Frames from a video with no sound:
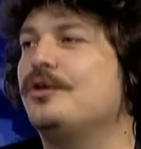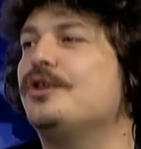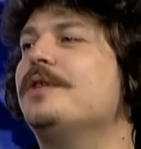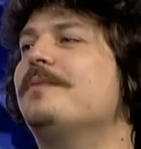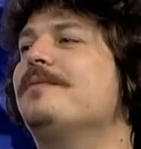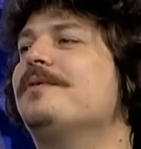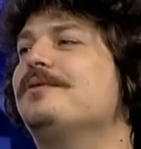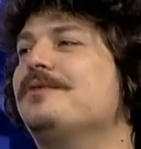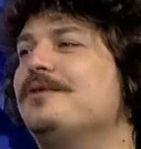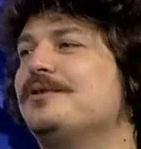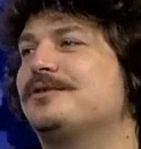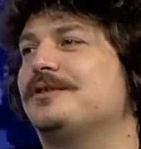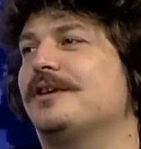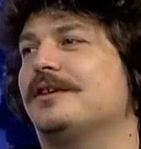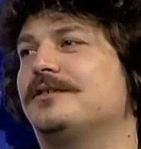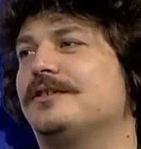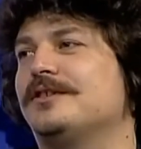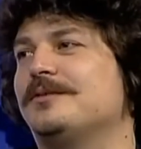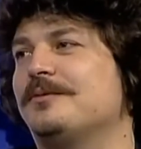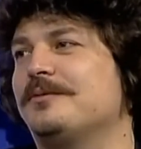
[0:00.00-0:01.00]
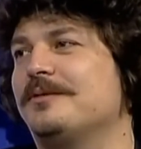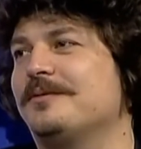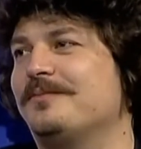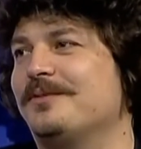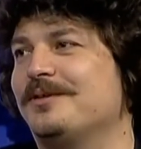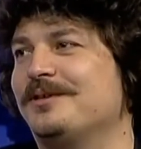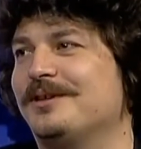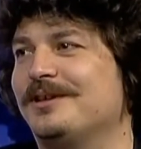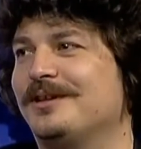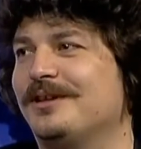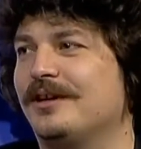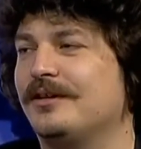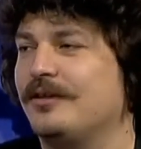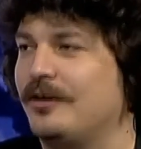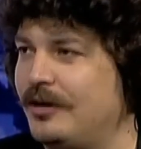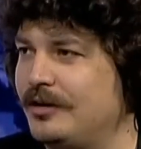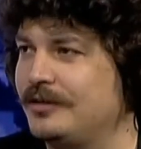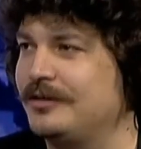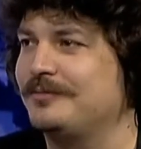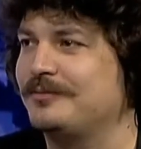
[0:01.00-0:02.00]
deme, ne isterseniz Mehmet Bey dediler.
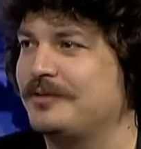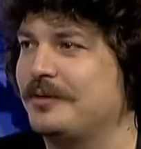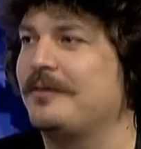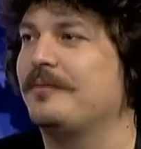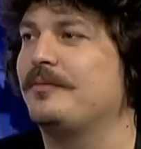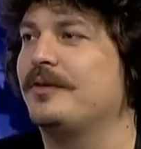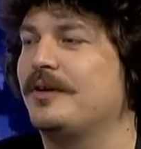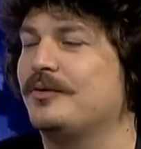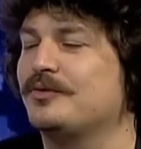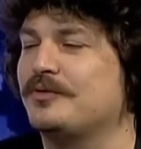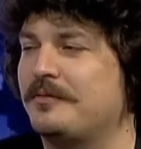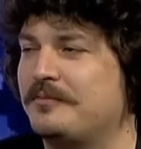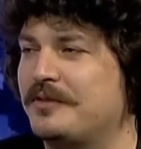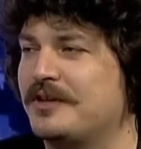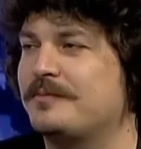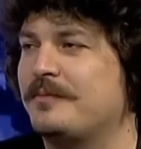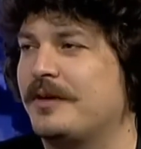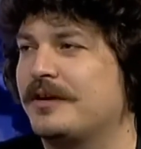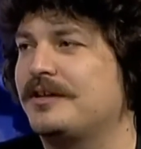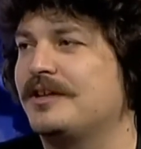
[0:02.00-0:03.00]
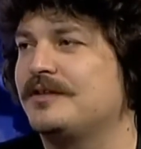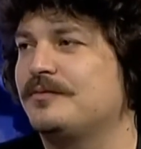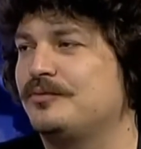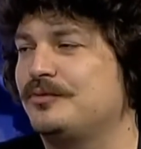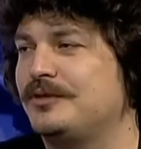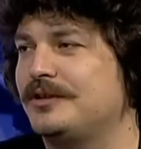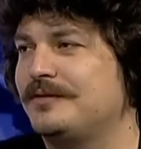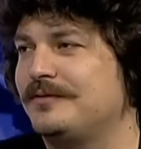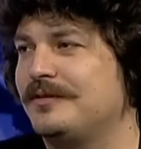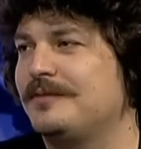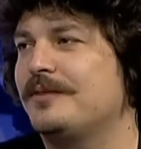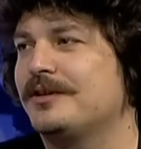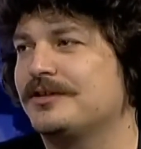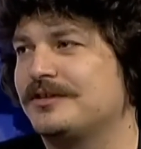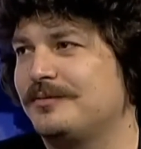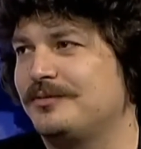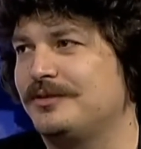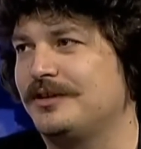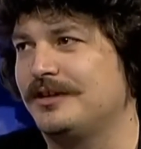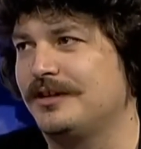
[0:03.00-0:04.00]
Aa dedim tamam bana o zaman biraz makyaj bütçesi verin başka
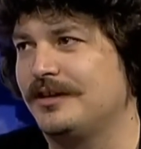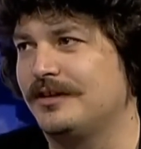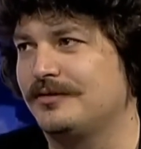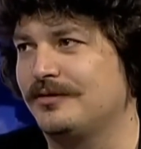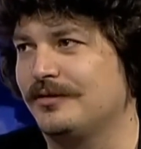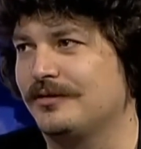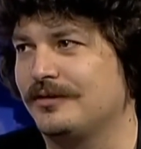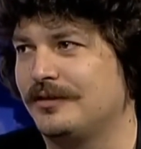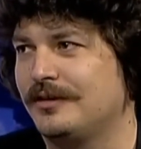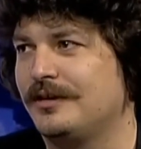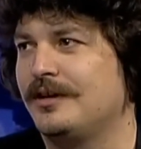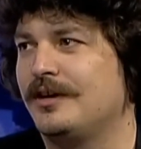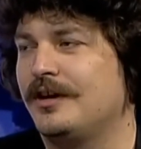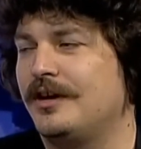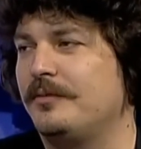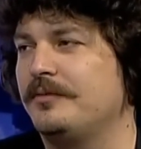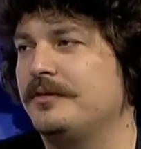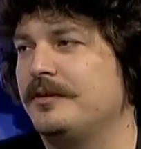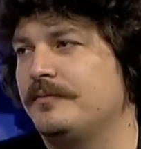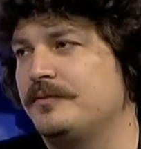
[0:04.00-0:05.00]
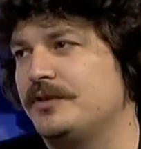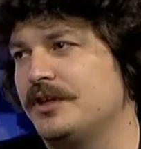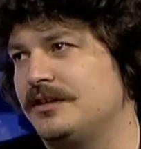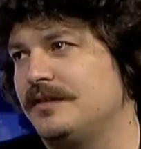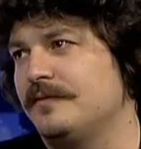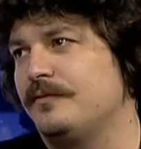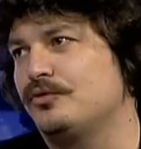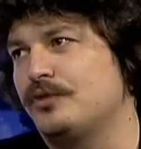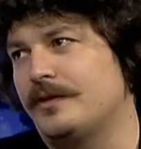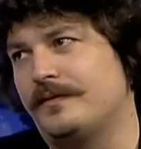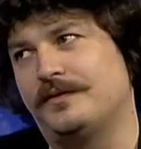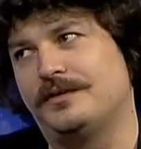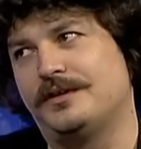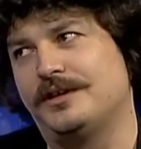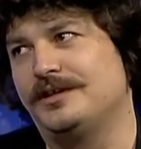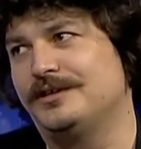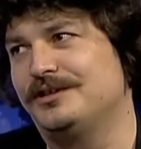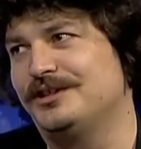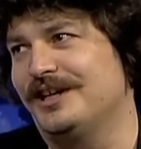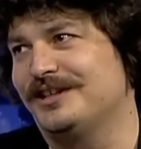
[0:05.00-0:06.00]
bir şey gerek yok. Ama dedim çektiğim fotoğrafları
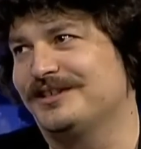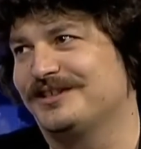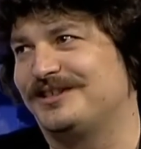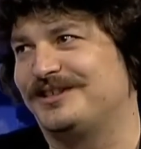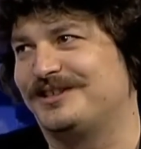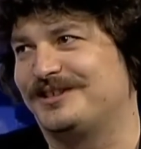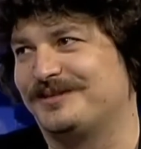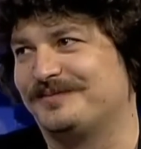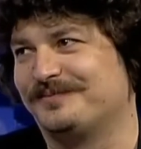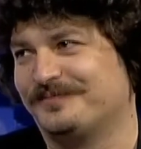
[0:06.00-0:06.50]
yayınlayacaksınız.